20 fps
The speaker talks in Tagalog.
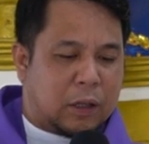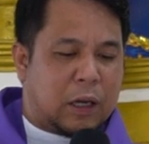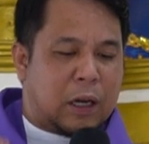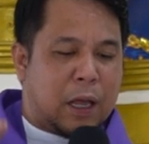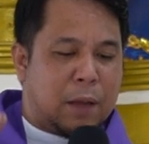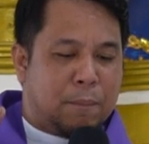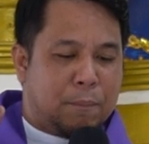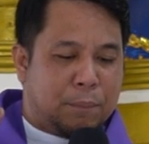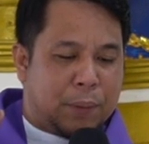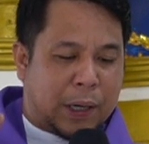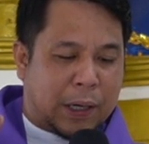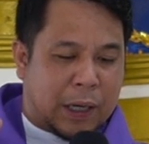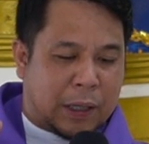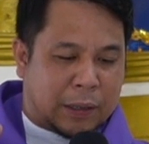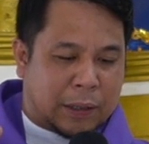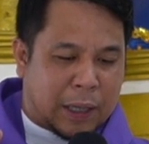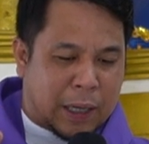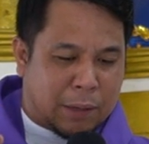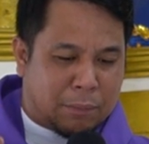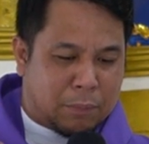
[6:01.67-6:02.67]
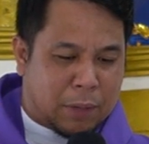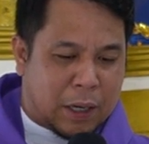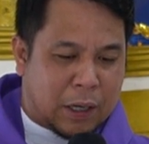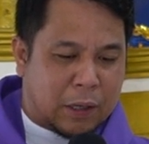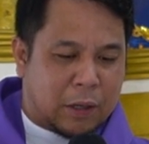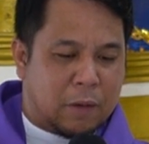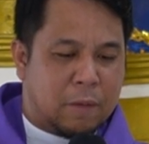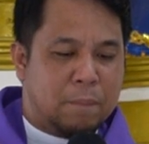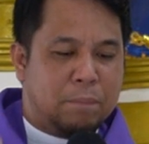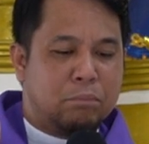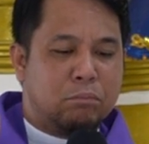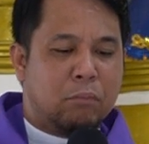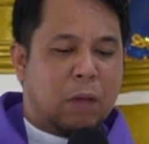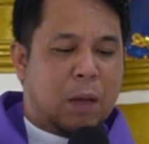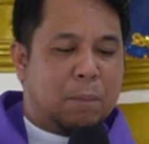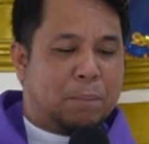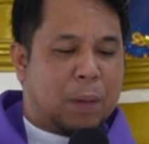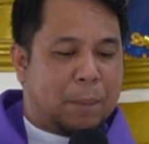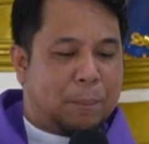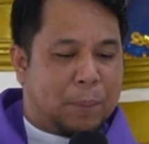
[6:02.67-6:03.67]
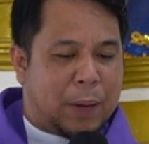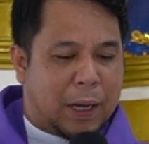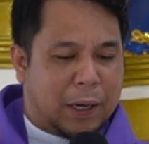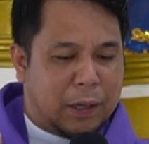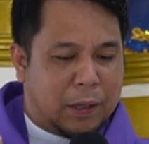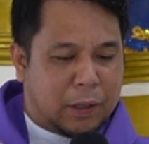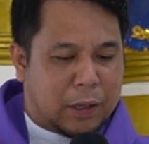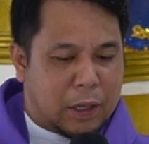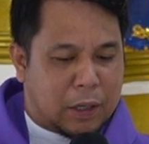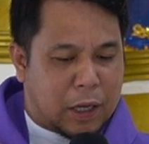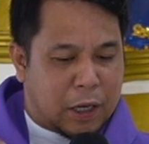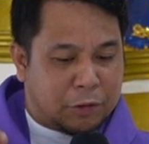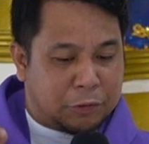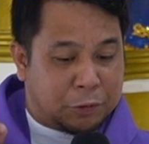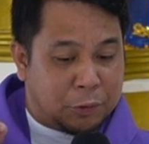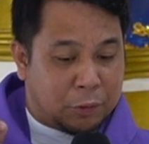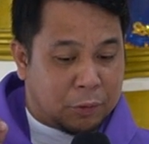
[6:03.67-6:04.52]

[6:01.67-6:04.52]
tinaimbag adamag, may papan kini